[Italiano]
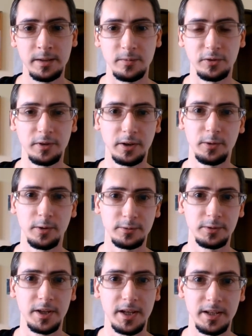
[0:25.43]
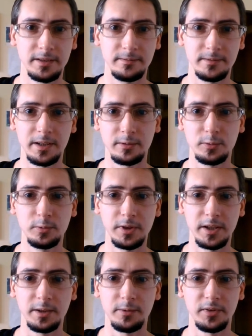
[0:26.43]
mi sono accorto che di
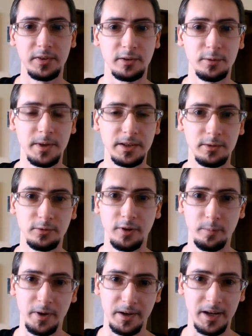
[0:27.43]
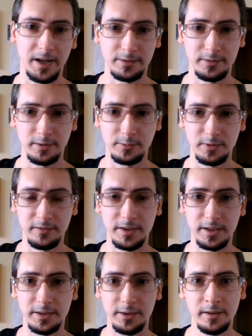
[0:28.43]
alcuni di questi argomenti ho già parlato in alcuni
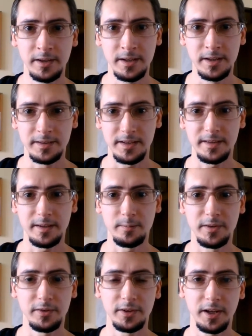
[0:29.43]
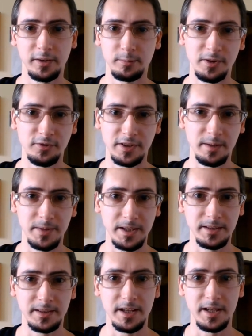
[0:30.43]
video senza menzionare
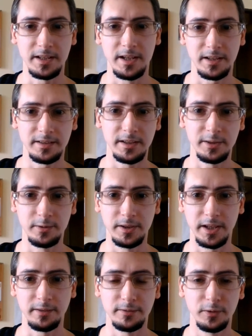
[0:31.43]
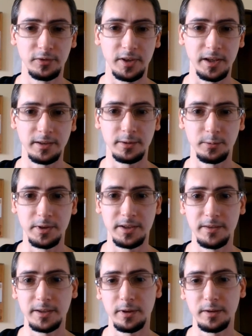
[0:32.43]
esplicitamente gli articoli che avevo scritto, quindi
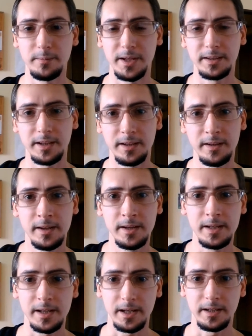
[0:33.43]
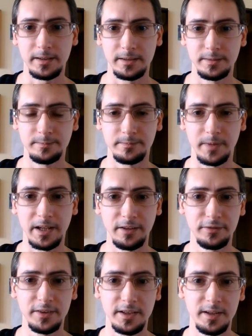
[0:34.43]
eventualmente ehm, alla
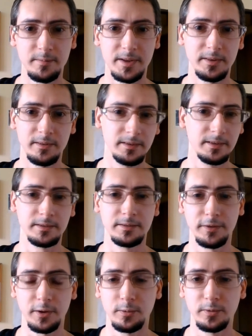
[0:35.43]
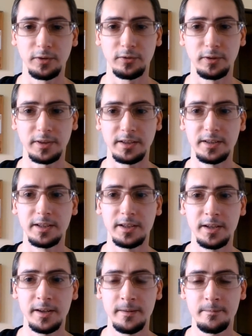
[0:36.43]
fine eh, farò una sorta di,